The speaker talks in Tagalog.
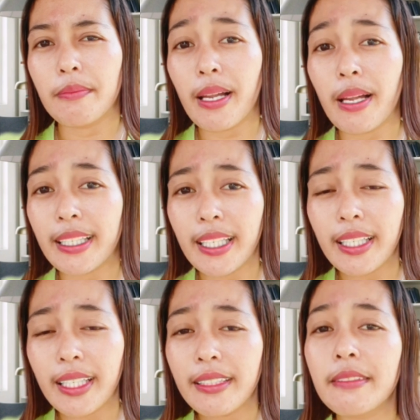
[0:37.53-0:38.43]

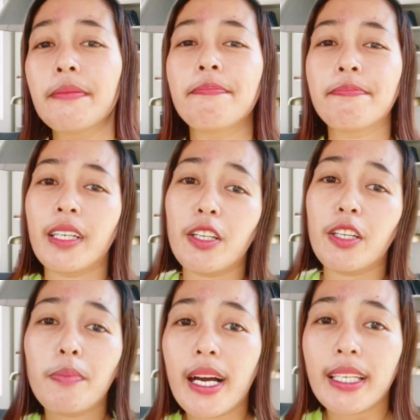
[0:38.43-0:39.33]
vlogging?
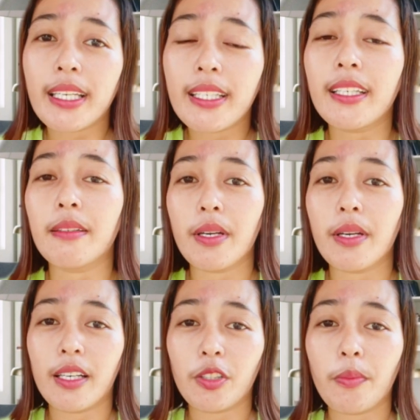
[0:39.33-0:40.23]
Anong vlogging?
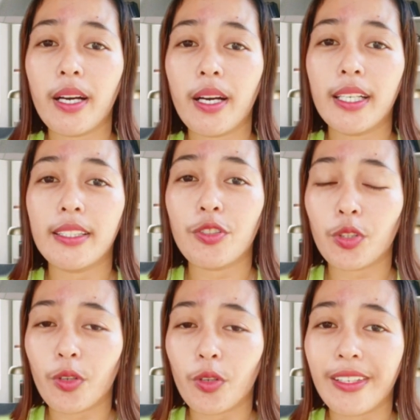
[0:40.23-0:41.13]
Ito ba ay
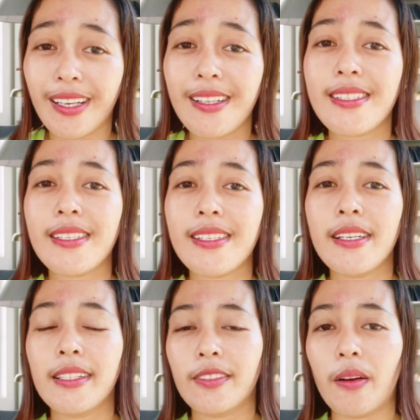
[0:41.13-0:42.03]
tutorials,
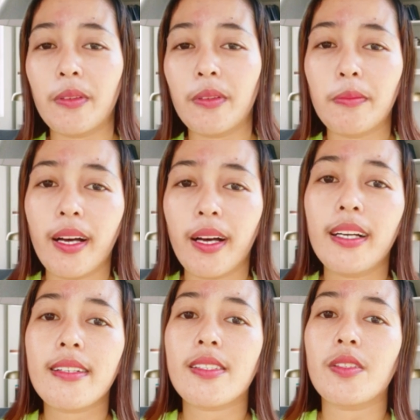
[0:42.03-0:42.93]
travel
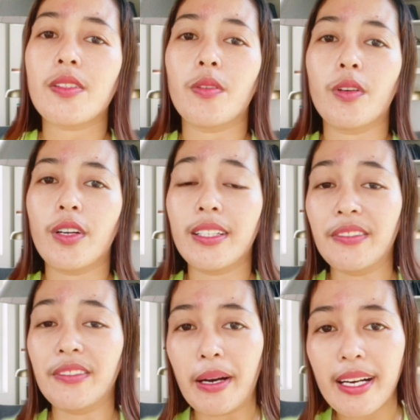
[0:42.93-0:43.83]
vlogs, or
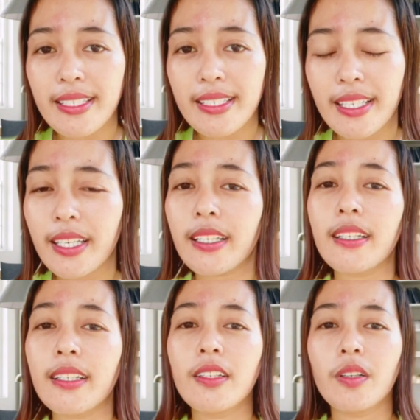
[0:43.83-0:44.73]

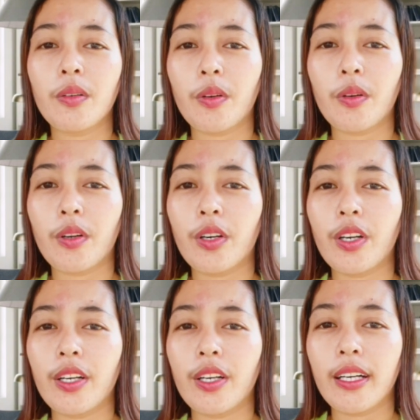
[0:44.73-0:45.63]
unboxing,
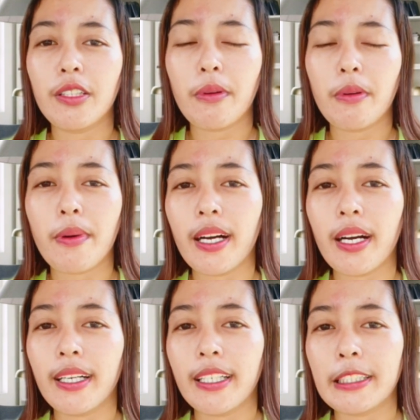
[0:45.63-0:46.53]
or ano pa ba,
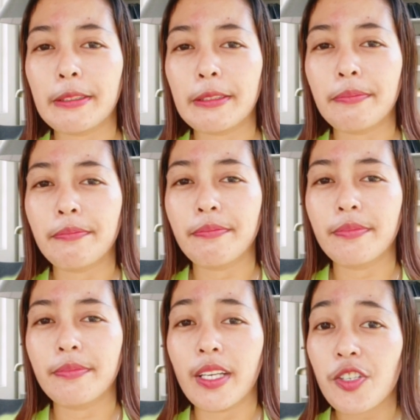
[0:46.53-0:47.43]

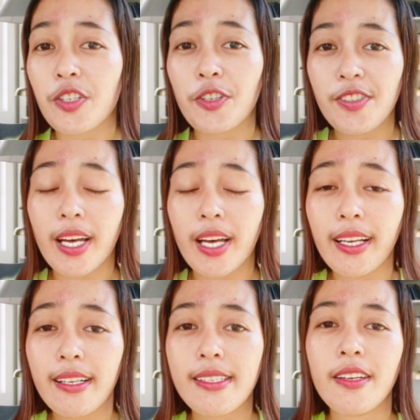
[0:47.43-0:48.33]
um,
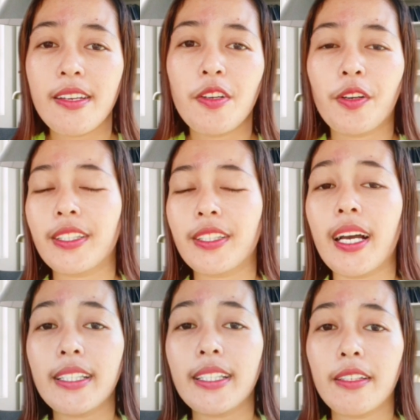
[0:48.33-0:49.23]
exercise, or
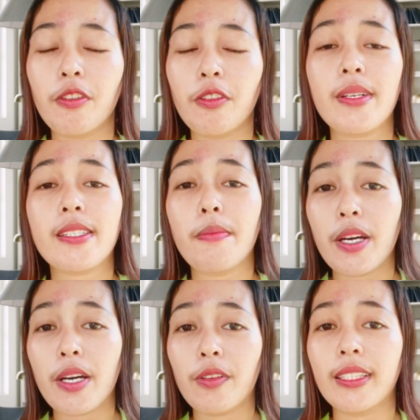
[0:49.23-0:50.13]
kahit ano, basta
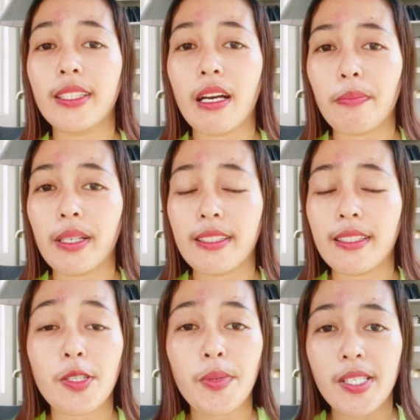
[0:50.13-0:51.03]
meron ka dapat
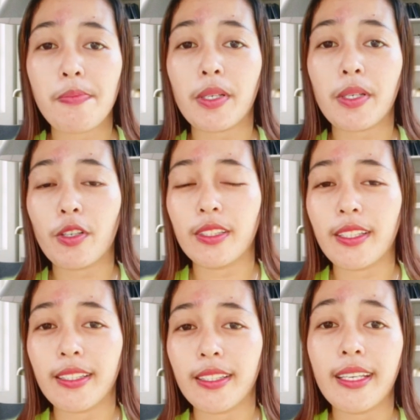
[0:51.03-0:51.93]
specific
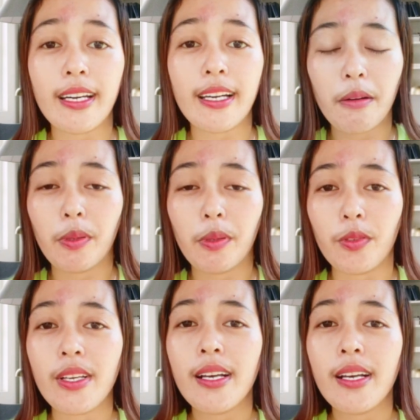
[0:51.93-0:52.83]
content na i-upload